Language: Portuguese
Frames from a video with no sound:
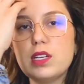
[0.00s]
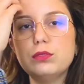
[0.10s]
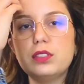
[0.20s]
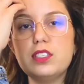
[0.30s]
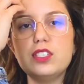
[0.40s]
Os
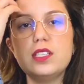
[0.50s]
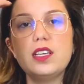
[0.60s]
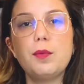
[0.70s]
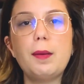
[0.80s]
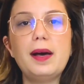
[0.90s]
autores dizem
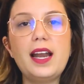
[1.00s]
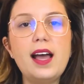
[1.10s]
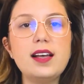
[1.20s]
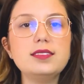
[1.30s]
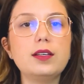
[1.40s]
que é uma
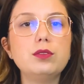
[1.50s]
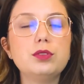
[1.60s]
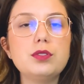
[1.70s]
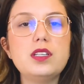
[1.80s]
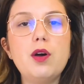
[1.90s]
barata,
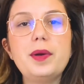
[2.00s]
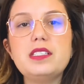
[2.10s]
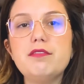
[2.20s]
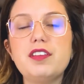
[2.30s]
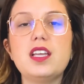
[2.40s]
outros não, mas
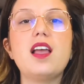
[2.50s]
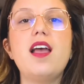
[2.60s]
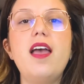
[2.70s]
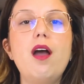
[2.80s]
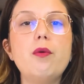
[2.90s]
enfim,
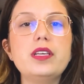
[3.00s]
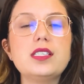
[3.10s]
é um